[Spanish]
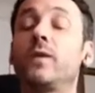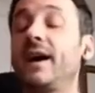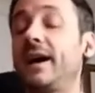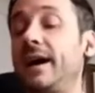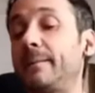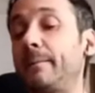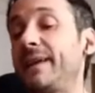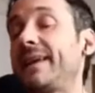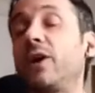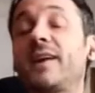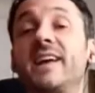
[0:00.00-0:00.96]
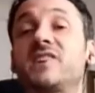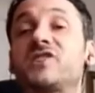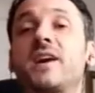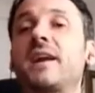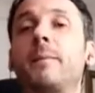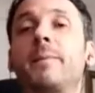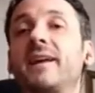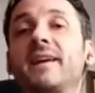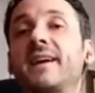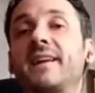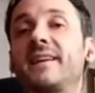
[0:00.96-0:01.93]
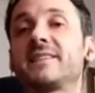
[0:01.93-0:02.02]
una media hora de charla para
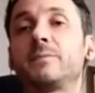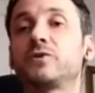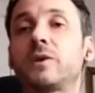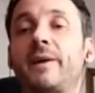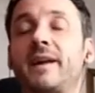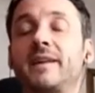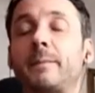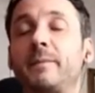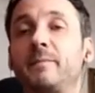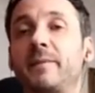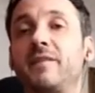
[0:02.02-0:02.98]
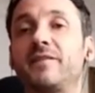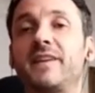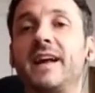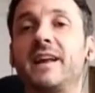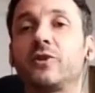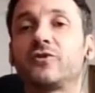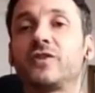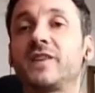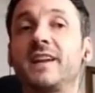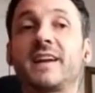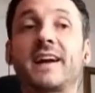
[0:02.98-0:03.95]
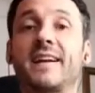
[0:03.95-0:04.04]
dejar 15 minutos para, también para el final. No sé
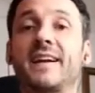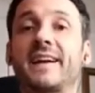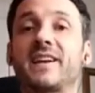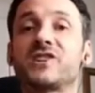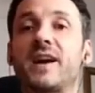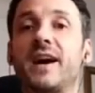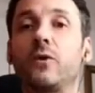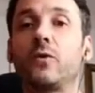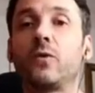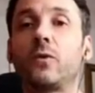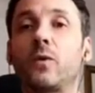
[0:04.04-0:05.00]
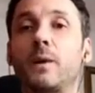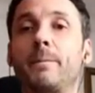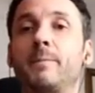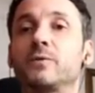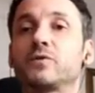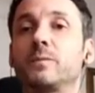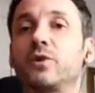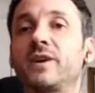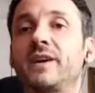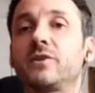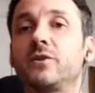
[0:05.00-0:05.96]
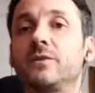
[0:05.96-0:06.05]
si quieren que arranque ya o esperamos un
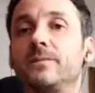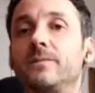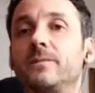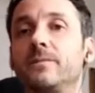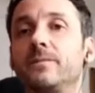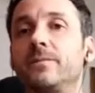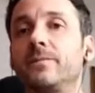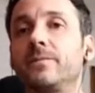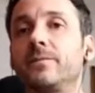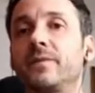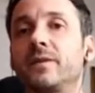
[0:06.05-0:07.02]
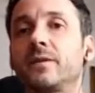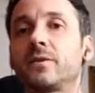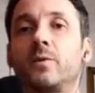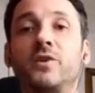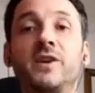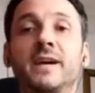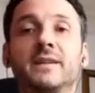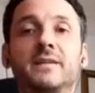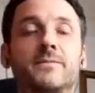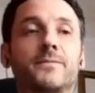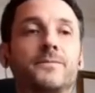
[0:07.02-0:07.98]
poquito. Como digan.